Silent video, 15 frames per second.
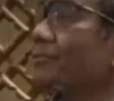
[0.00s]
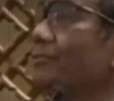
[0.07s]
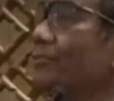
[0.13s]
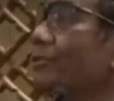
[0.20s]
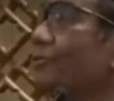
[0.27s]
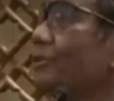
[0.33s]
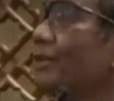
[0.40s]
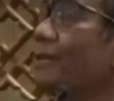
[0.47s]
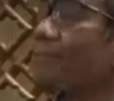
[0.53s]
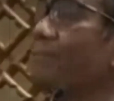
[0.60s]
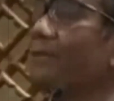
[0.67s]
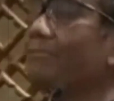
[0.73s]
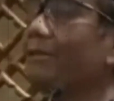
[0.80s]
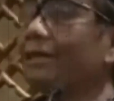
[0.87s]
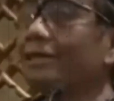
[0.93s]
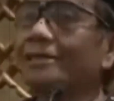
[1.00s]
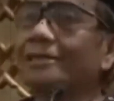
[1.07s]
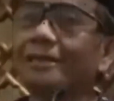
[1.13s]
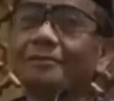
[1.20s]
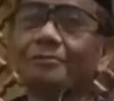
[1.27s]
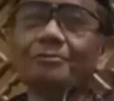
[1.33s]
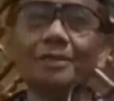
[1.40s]
terus siapa nih wakil
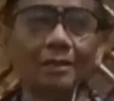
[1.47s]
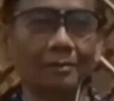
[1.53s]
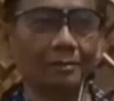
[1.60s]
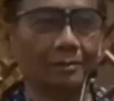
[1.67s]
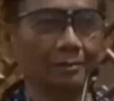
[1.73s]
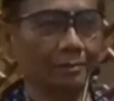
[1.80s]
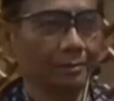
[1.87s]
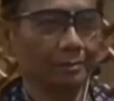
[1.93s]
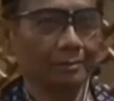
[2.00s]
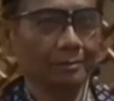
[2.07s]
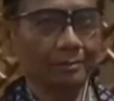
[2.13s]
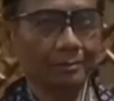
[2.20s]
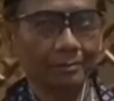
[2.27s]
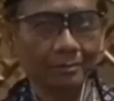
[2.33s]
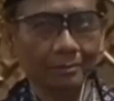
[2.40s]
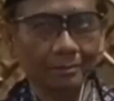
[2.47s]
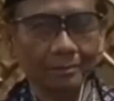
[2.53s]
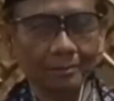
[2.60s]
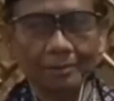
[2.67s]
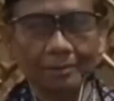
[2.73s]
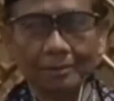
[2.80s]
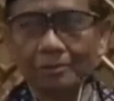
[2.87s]
satunya?
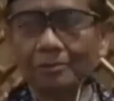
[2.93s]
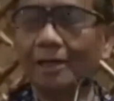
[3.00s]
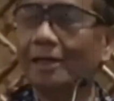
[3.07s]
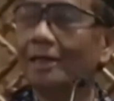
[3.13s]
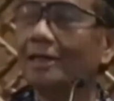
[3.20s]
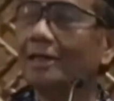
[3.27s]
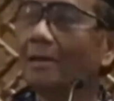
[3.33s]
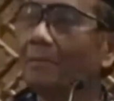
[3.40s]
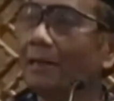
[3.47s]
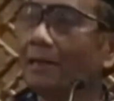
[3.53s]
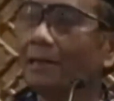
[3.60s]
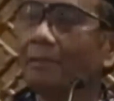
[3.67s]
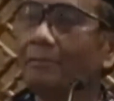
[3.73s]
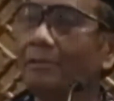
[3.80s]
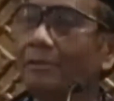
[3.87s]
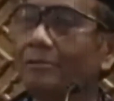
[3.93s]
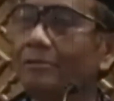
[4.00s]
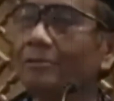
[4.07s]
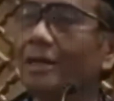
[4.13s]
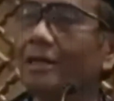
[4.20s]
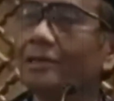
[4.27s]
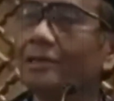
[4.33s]
Saudara Anda pakai pemilu
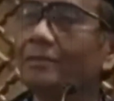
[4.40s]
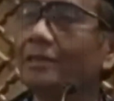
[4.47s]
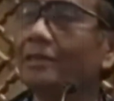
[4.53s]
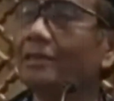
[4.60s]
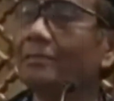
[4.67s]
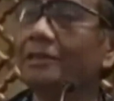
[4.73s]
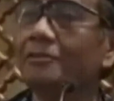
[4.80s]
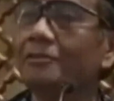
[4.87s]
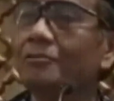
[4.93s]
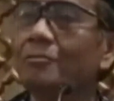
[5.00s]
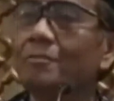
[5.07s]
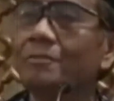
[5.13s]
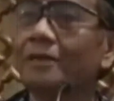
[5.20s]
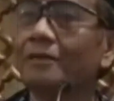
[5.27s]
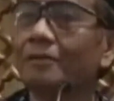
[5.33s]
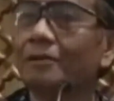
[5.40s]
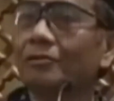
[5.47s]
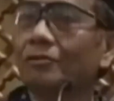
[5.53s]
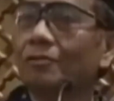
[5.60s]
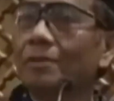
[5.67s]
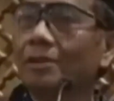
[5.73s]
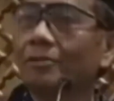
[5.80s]
ulang tiba-tiba diumumkan oleh
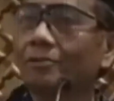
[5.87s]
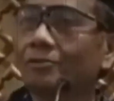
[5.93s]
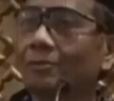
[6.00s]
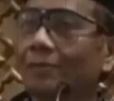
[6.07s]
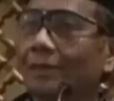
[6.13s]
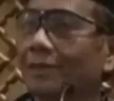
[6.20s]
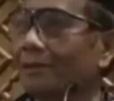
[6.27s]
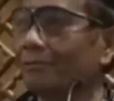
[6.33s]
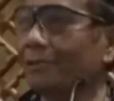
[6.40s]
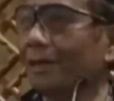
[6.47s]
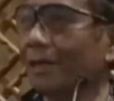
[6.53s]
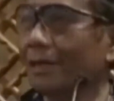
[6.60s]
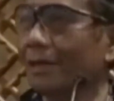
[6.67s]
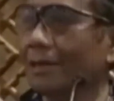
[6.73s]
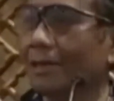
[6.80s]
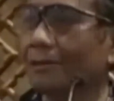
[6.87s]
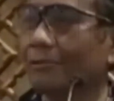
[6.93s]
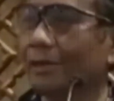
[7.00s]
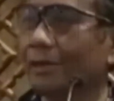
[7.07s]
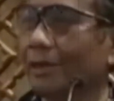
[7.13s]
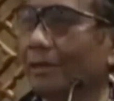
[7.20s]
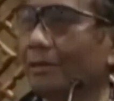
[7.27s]
Gubernur Sumatera Utara
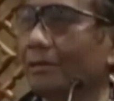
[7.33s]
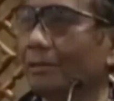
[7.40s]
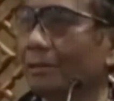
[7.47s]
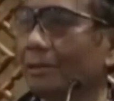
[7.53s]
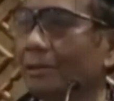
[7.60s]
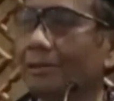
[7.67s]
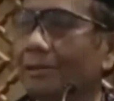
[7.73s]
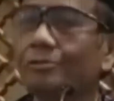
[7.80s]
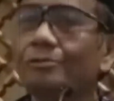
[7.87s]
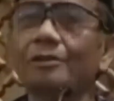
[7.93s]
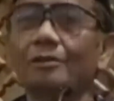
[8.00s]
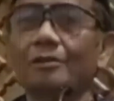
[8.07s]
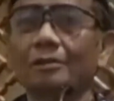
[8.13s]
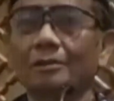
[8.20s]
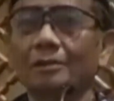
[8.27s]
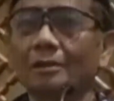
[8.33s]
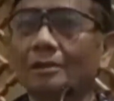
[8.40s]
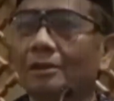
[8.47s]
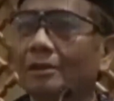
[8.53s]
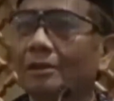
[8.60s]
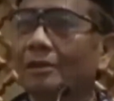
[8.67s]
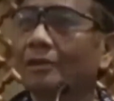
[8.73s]
Kaharudin Nasution.
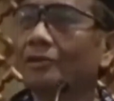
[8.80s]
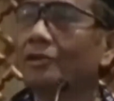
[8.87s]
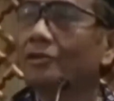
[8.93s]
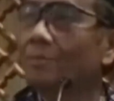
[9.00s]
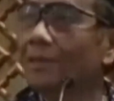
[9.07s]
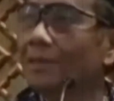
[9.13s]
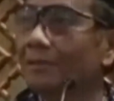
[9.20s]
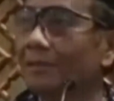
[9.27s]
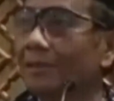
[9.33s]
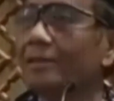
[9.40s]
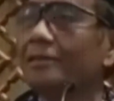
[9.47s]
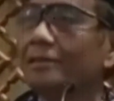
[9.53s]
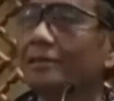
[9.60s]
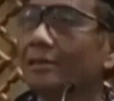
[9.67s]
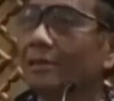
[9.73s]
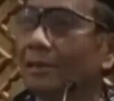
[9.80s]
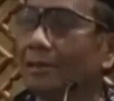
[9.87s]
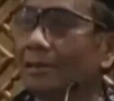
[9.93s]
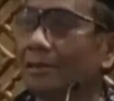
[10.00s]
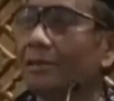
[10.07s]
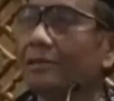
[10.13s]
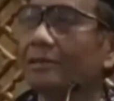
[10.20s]
Di Sumatera
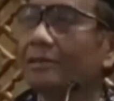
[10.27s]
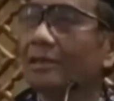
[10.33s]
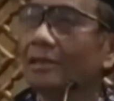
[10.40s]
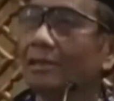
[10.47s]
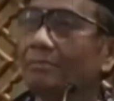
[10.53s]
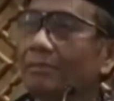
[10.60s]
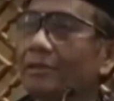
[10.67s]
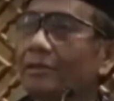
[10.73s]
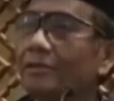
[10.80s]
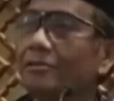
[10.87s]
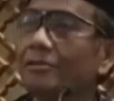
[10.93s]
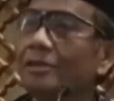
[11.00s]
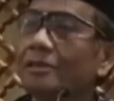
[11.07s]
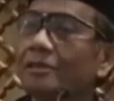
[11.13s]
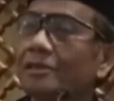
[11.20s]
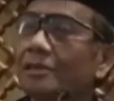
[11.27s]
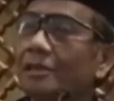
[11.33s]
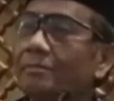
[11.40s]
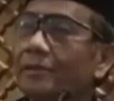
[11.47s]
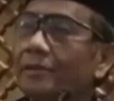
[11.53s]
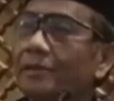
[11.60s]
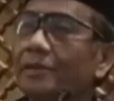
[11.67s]
terjadi kesalahan perhitungan sehingga
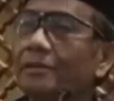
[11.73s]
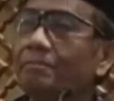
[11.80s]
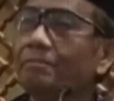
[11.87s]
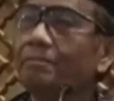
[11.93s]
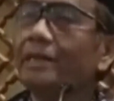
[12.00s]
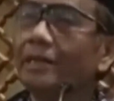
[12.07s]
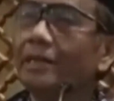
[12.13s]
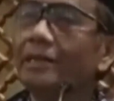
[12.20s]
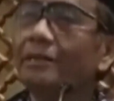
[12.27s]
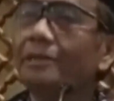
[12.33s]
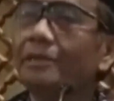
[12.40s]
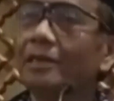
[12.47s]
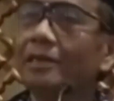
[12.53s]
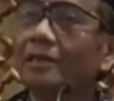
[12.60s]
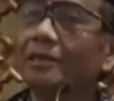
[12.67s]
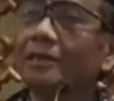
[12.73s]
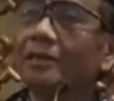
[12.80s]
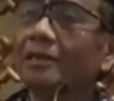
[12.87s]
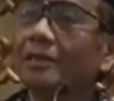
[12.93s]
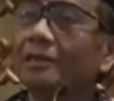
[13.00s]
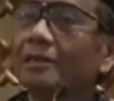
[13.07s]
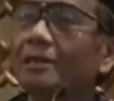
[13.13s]
PDI PDI menjadi
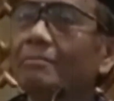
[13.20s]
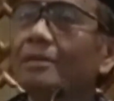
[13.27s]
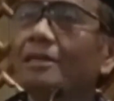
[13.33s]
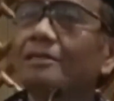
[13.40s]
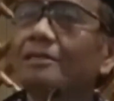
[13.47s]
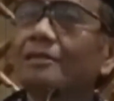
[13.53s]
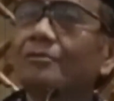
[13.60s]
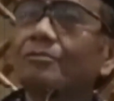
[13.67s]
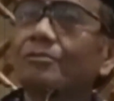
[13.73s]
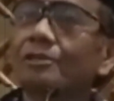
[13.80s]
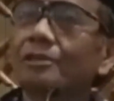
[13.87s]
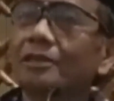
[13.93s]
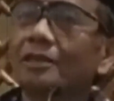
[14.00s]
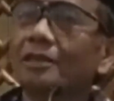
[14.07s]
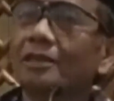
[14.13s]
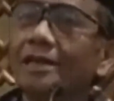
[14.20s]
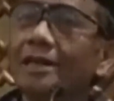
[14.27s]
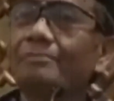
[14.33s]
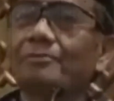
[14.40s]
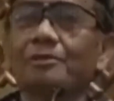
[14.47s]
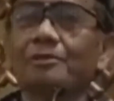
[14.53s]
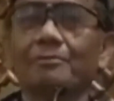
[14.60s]
tambah satu kursi,
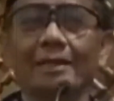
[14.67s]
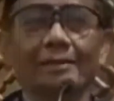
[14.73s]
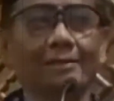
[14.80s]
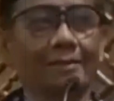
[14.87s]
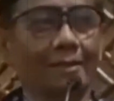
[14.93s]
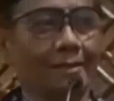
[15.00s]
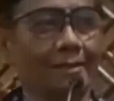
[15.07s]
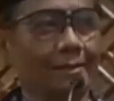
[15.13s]
genap sebelas sekarang.